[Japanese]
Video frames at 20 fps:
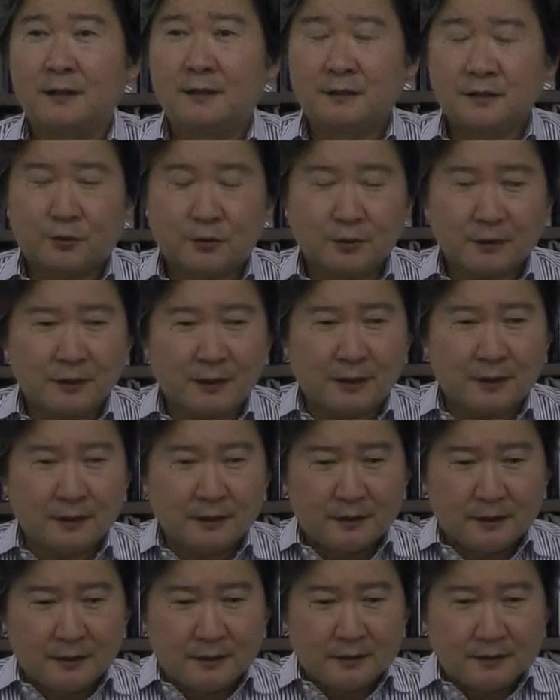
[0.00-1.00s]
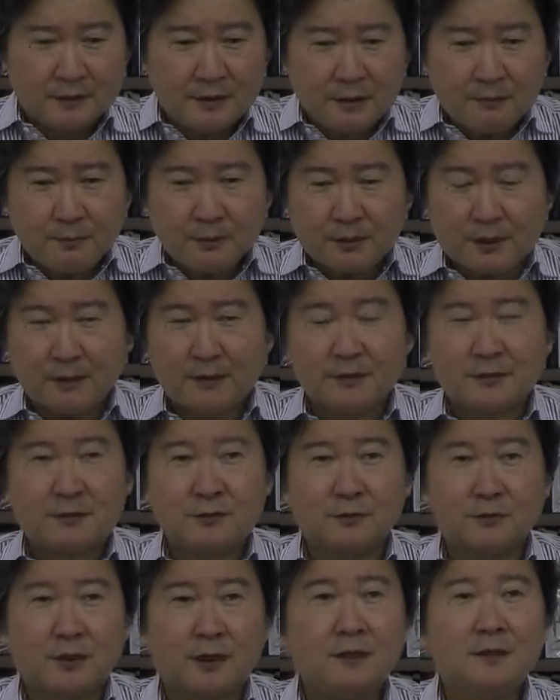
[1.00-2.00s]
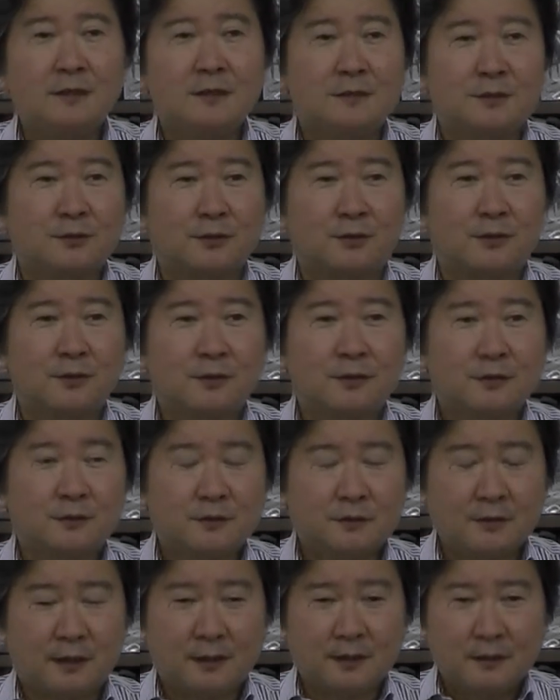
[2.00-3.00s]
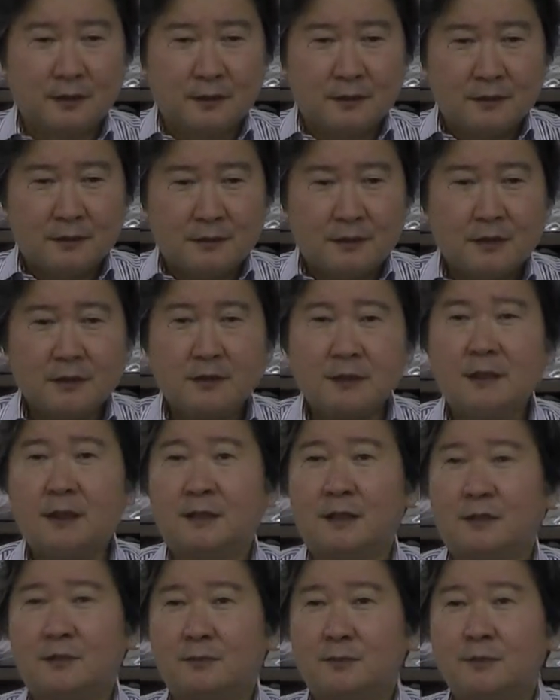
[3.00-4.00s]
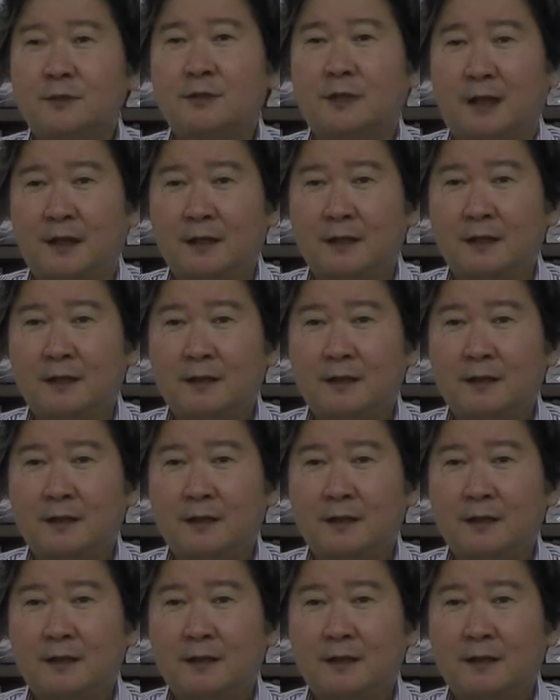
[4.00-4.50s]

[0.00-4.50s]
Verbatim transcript: でこれね全部解決するの大変なんですよ。っていうのは知識がないと無理や。